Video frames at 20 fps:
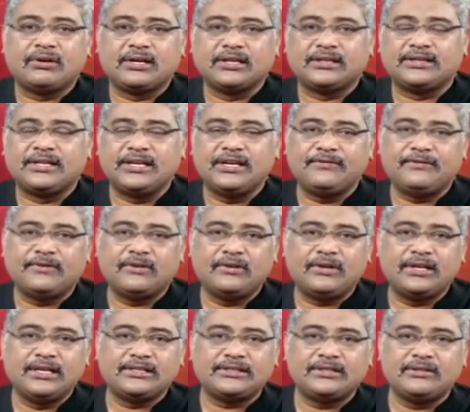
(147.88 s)
ఒక త్రీ
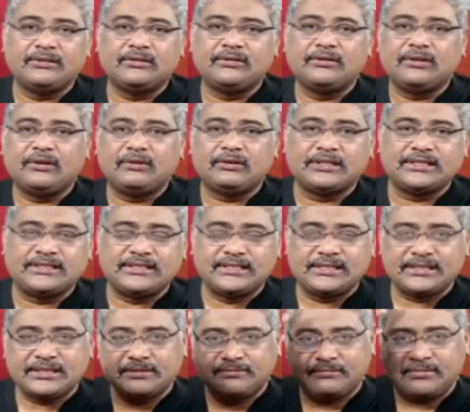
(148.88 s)
ఫోర్ డేస్లో ఒక
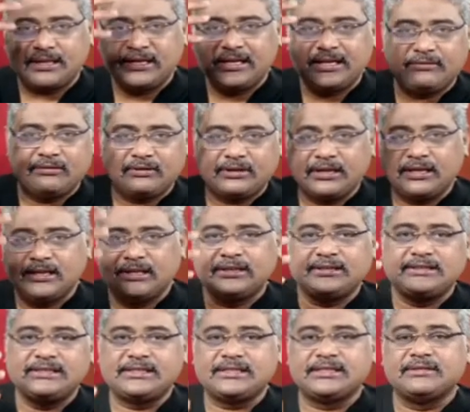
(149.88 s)
సిస్టమ్ అంటే ఒక
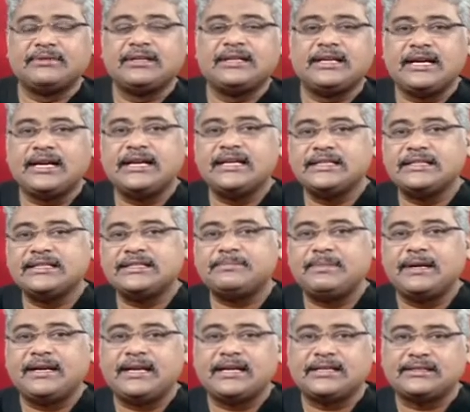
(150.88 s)
సిస్టమ్ని రెడీ
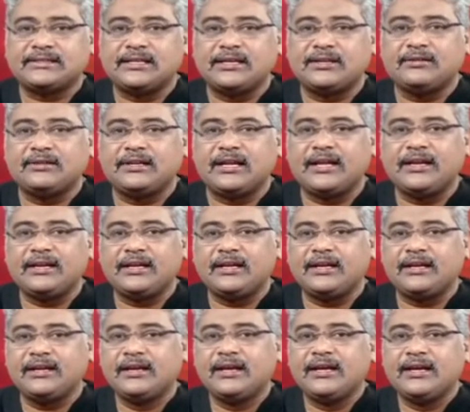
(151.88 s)
చేసి పెట్టేస్తారు
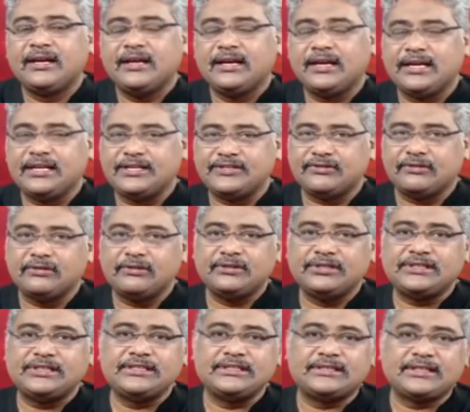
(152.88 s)
దాన్నే హెయిర్
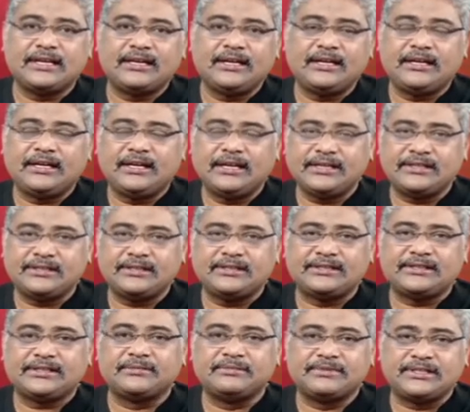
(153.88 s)
సొల్యూషన్స్ కానీ హెయిర్
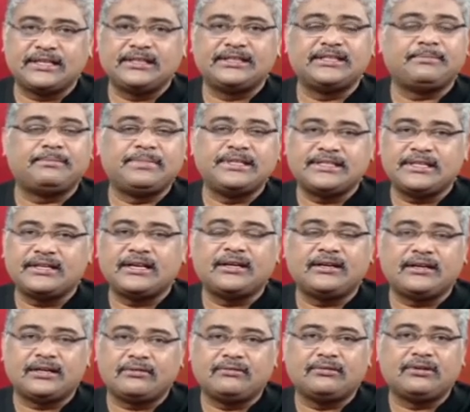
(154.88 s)
సిస్టమ్స్ అని చెప్పేసి అని
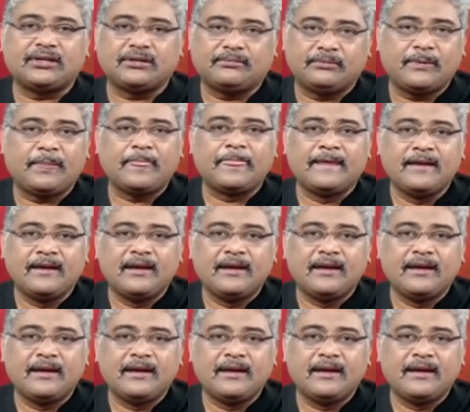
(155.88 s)
అంటూ ఉంటాము